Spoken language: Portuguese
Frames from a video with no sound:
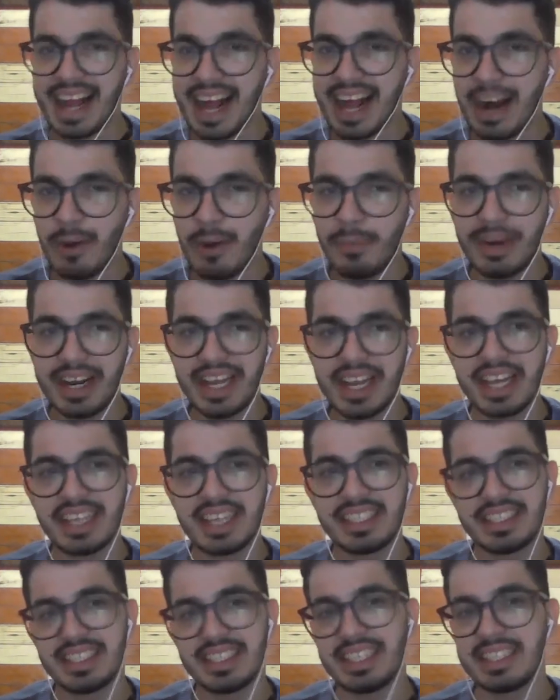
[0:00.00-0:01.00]
acalma
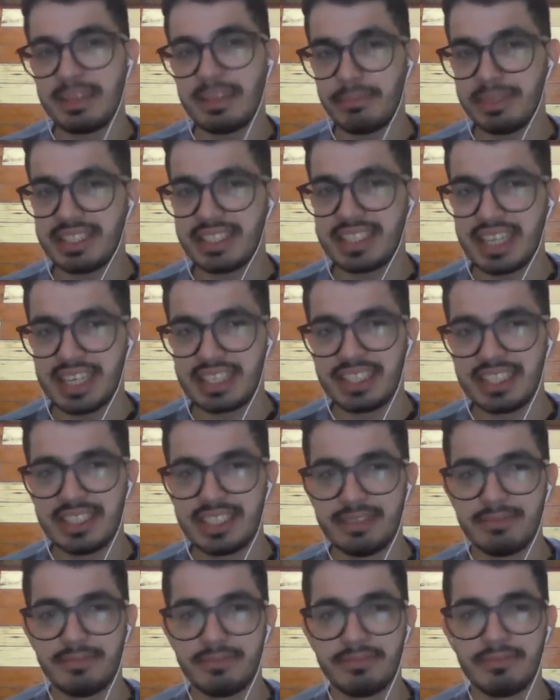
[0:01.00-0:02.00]
antes da
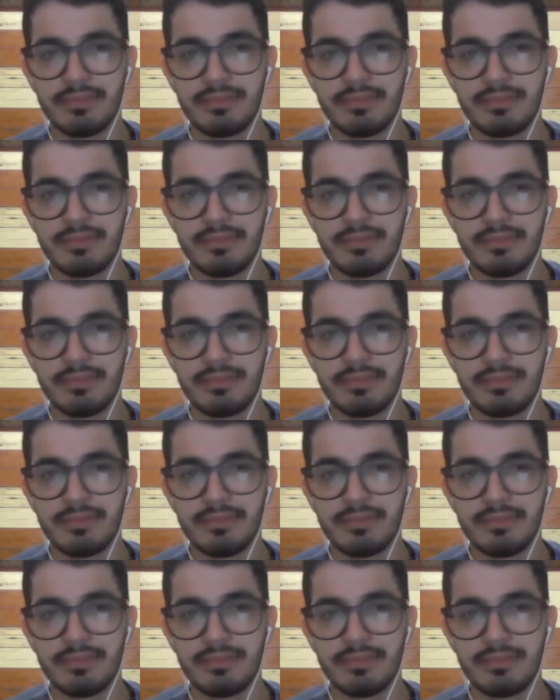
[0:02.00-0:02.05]
tempestade.